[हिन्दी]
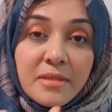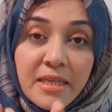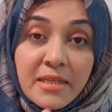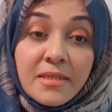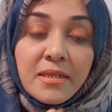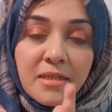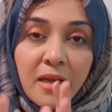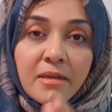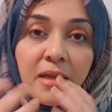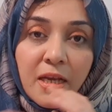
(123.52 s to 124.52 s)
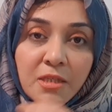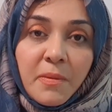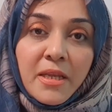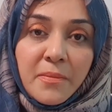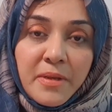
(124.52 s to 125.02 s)
तीन से चार ग्लास
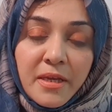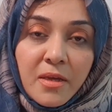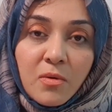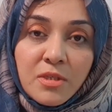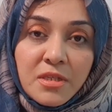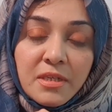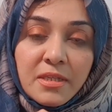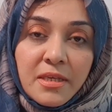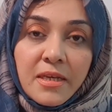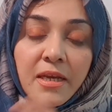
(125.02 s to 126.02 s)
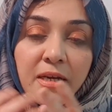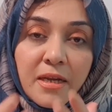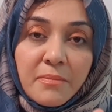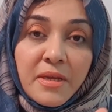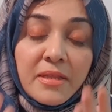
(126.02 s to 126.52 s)
पानी पीने की कोशिश करते हैं कि अगर
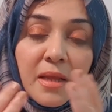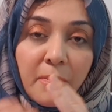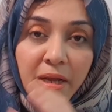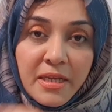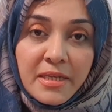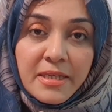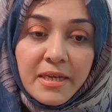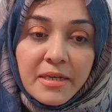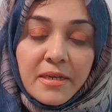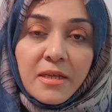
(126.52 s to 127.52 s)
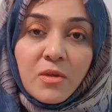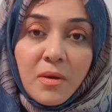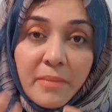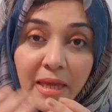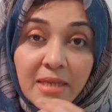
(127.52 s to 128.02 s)
हमें इतना पानी इनटेक करना है तो
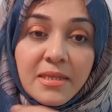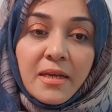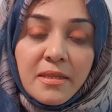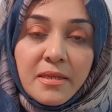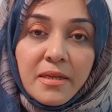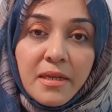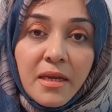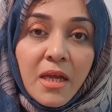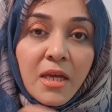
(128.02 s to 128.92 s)
हम एक साथ ही ले लें